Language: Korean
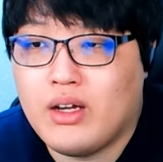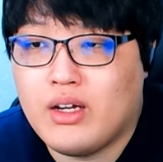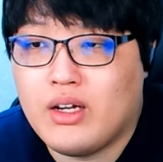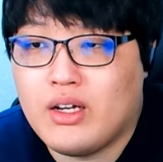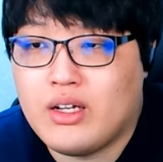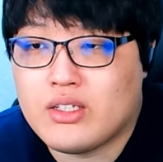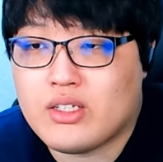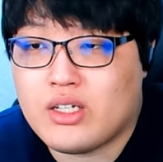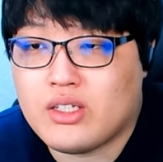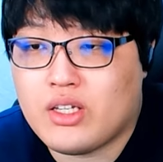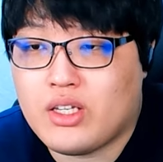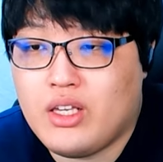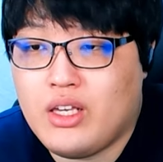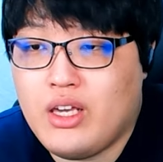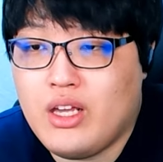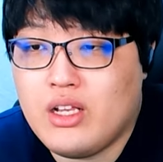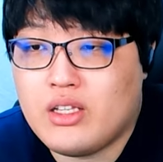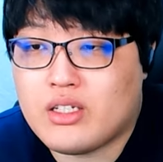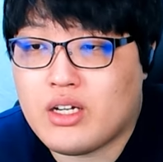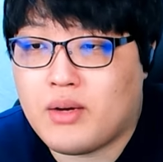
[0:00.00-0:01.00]
자 이제
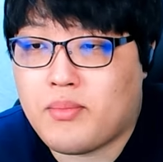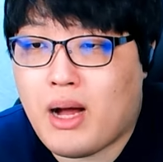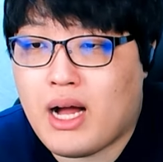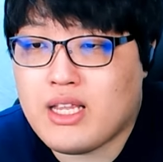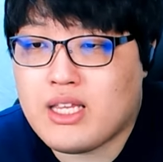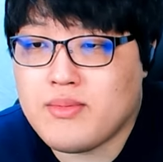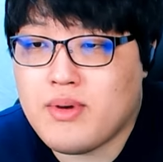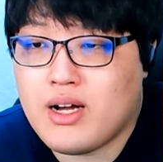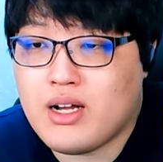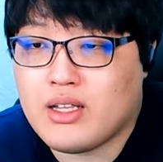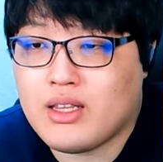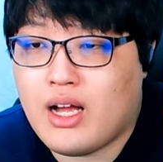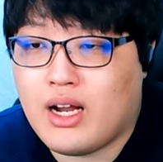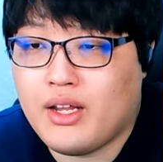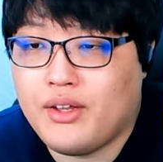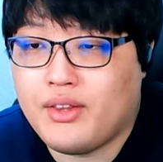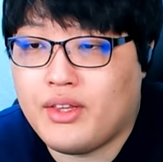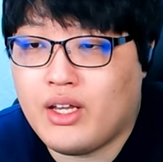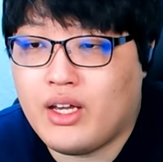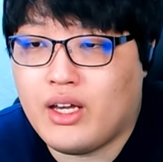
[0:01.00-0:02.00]
2일차 마지막
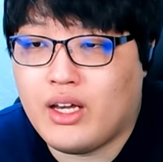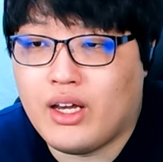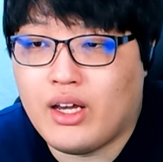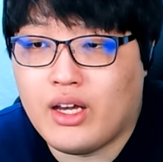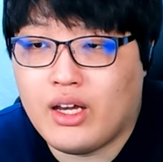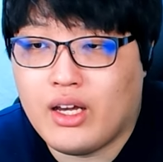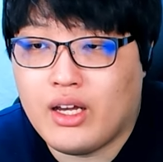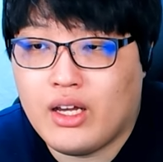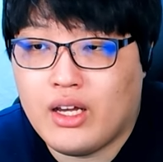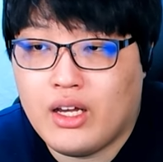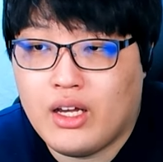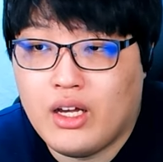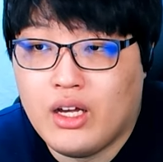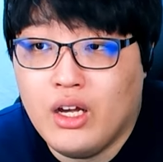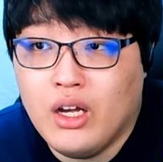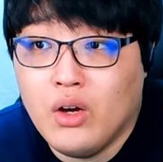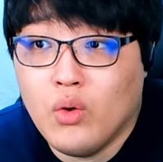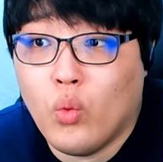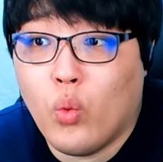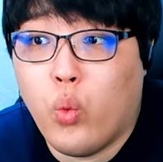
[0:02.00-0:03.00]
날인데
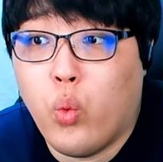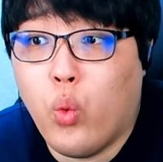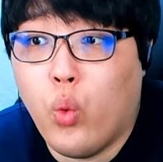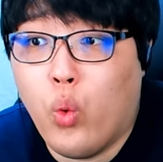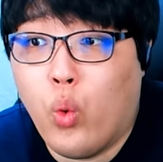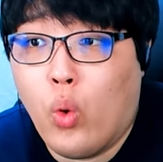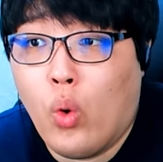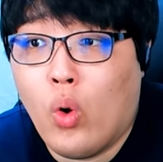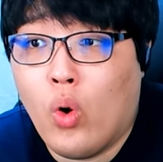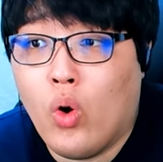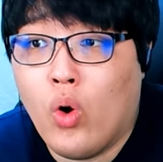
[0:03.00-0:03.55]
오!